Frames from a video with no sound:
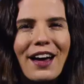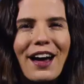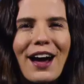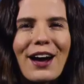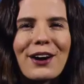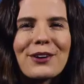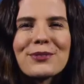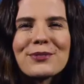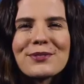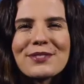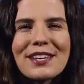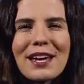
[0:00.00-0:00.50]

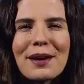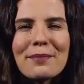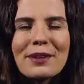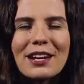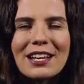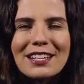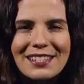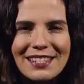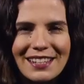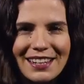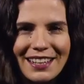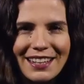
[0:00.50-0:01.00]
A cozinha
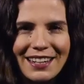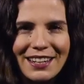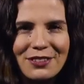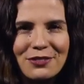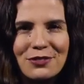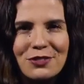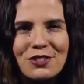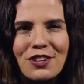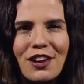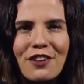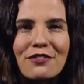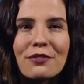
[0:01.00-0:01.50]
brasileira
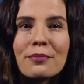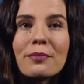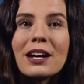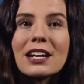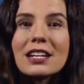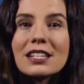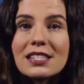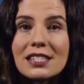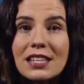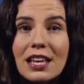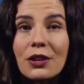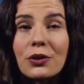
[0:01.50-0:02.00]
do chefe
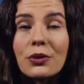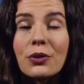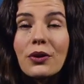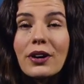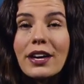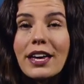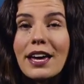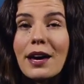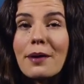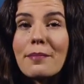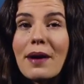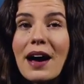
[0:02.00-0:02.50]
Marcelo
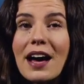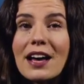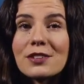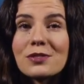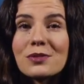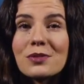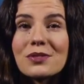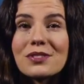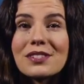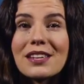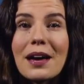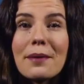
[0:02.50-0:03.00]
Correia
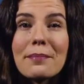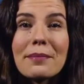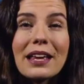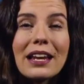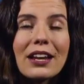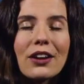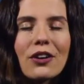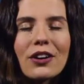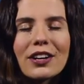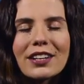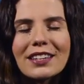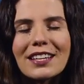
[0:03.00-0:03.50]
Bastos é a
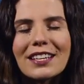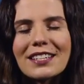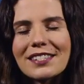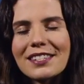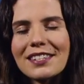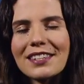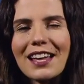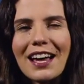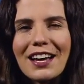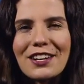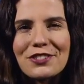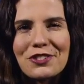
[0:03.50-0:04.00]
melhor da
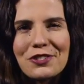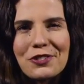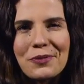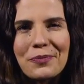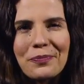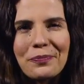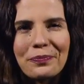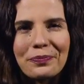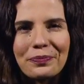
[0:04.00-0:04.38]
cidade.